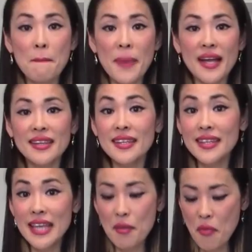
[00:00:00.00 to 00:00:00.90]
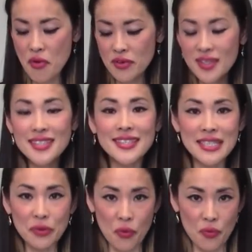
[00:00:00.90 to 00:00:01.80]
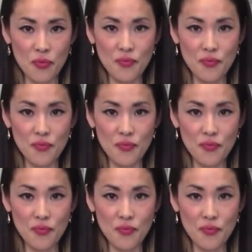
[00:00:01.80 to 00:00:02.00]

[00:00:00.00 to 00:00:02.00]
パッドアモンドシトン。